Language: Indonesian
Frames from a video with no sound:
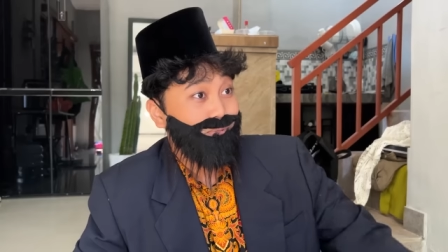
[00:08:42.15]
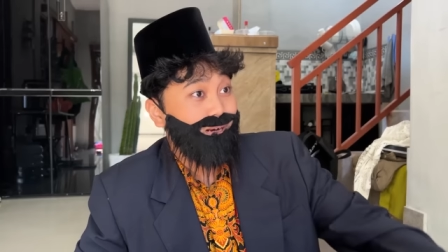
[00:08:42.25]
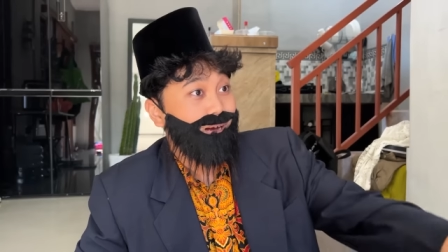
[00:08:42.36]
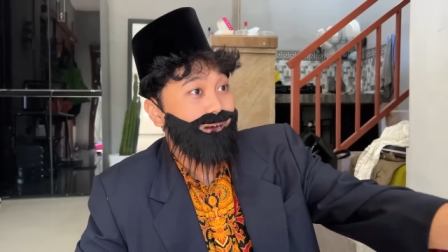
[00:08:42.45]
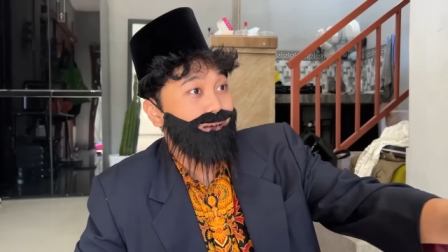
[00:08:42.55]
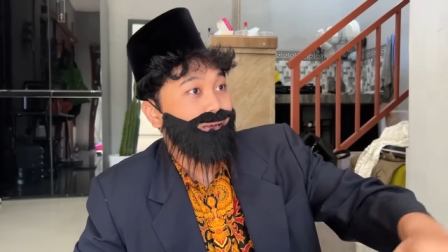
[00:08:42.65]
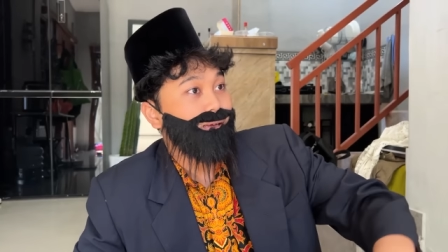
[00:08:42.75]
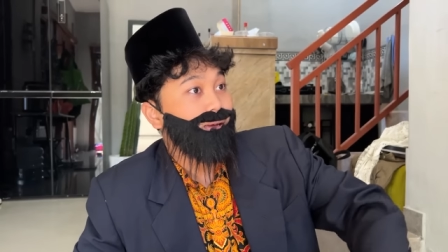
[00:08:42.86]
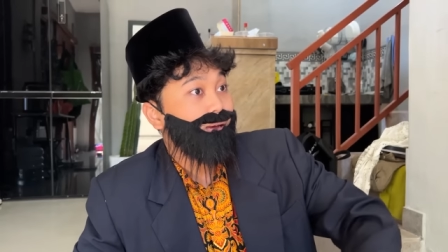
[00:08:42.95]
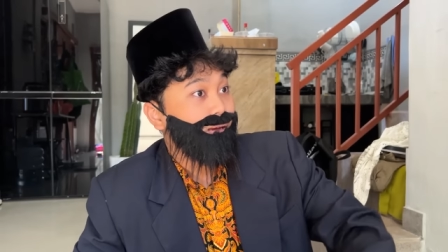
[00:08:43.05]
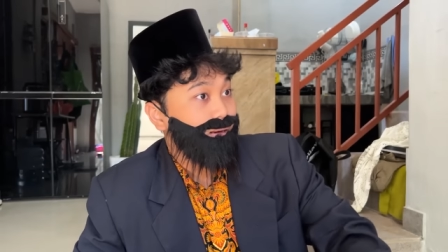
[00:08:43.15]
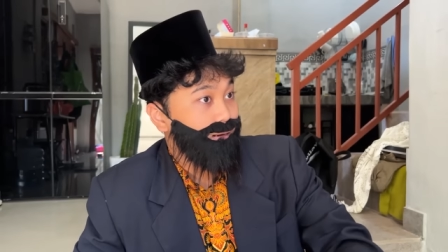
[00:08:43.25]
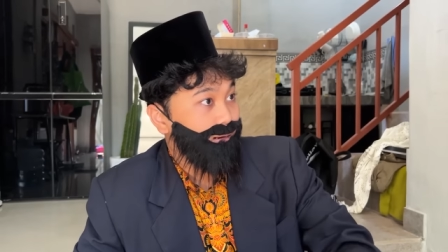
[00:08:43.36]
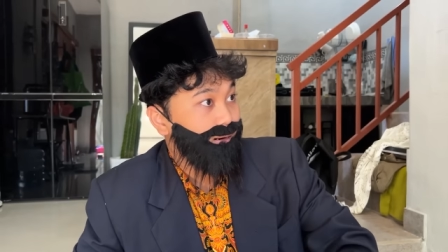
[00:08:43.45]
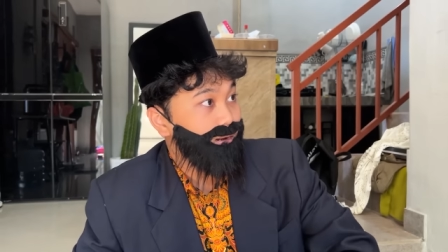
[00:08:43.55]
Baik,
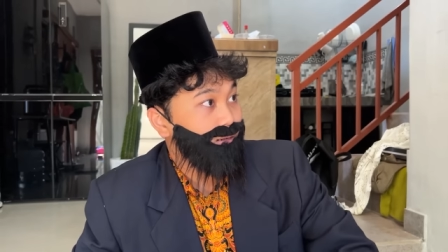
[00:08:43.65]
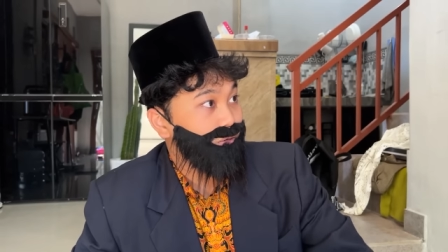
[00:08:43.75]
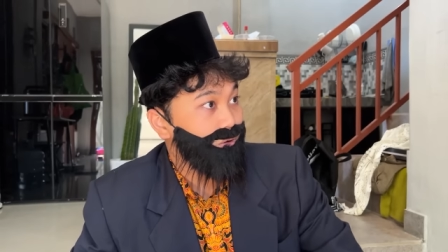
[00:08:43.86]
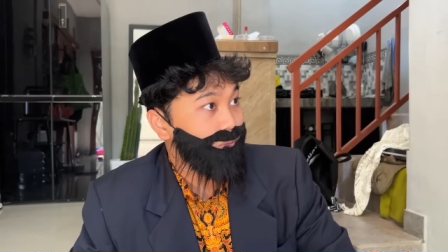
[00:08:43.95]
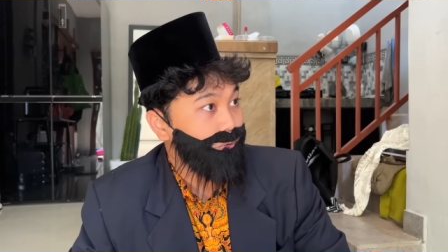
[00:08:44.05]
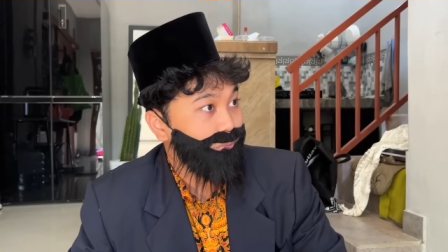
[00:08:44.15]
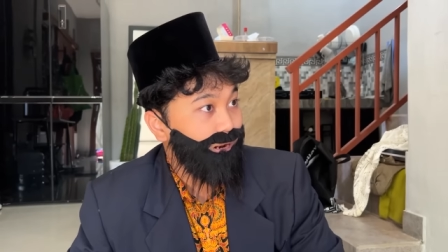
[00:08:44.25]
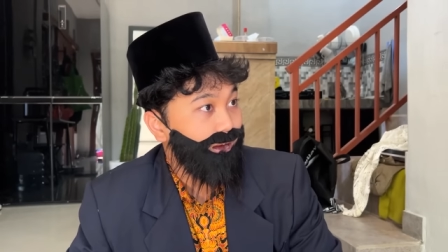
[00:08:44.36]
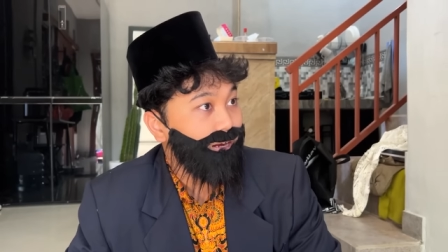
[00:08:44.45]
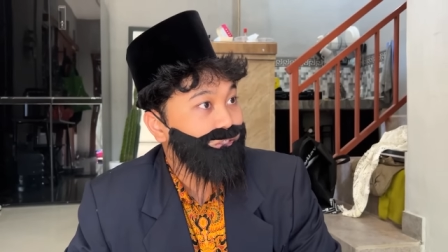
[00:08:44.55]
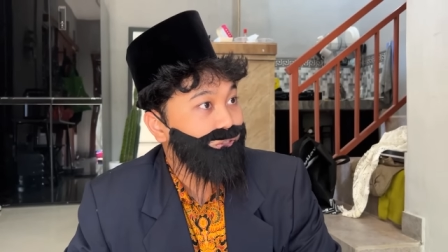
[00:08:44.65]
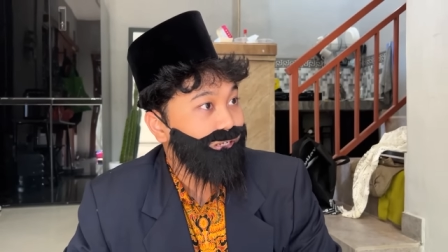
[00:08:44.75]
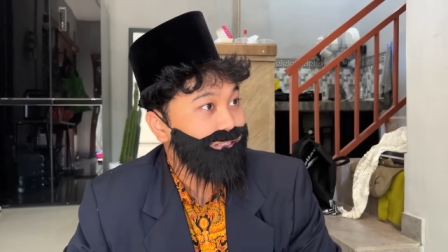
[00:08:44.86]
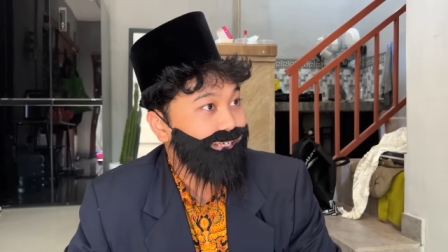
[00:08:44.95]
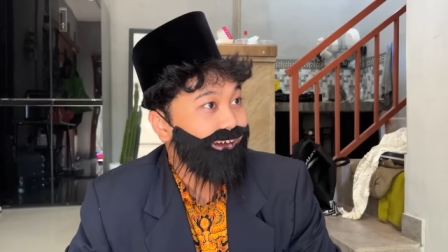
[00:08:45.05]
karena kedua mempelai
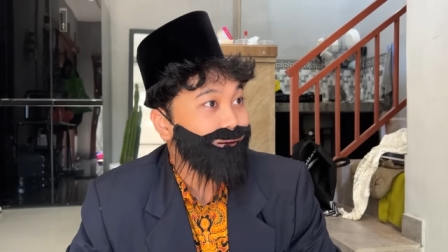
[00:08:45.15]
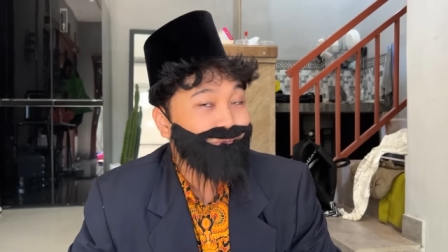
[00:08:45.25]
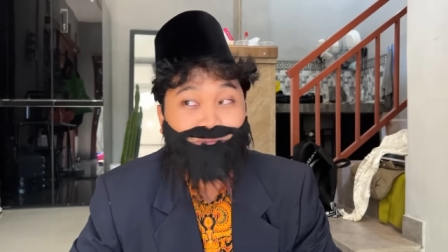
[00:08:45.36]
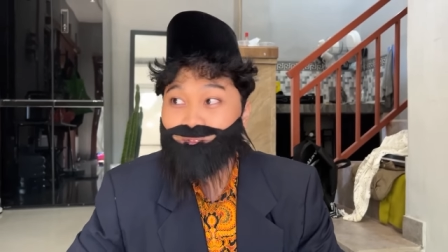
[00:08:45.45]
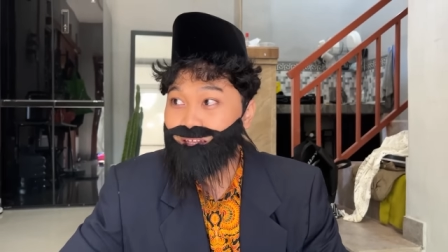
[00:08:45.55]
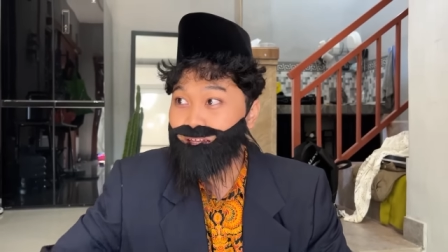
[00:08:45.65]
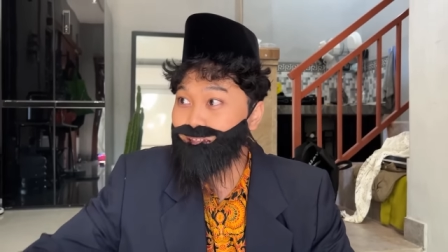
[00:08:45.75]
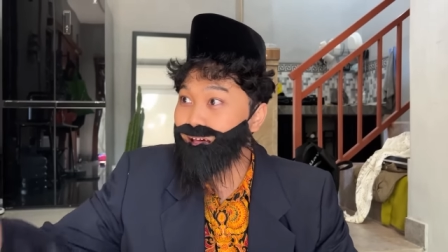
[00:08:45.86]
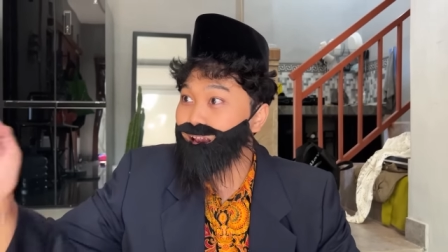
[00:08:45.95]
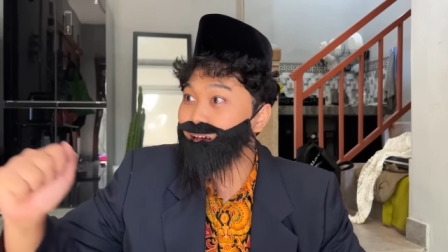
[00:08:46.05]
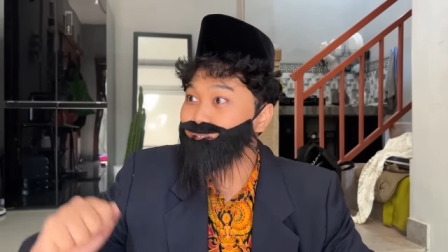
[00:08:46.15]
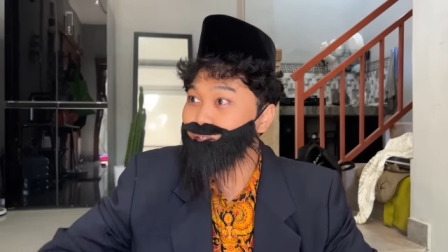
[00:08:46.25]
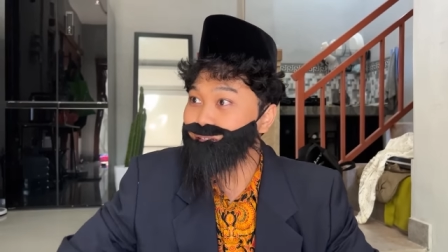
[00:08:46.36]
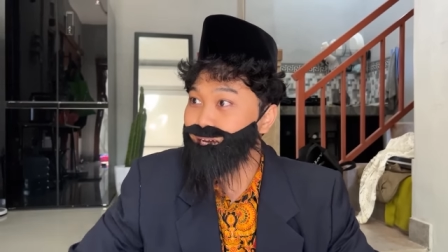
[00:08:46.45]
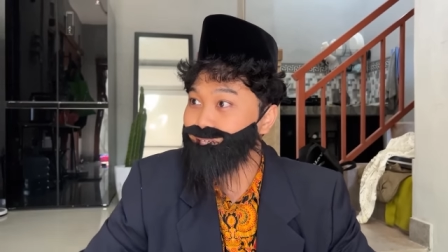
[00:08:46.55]
sudah siap, kita
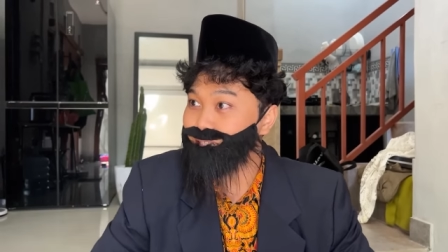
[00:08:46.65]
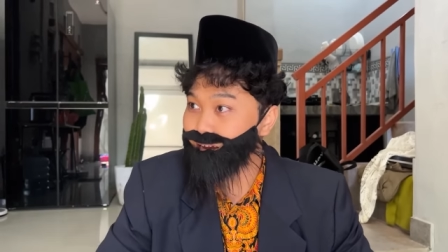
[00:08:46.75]
langsung saja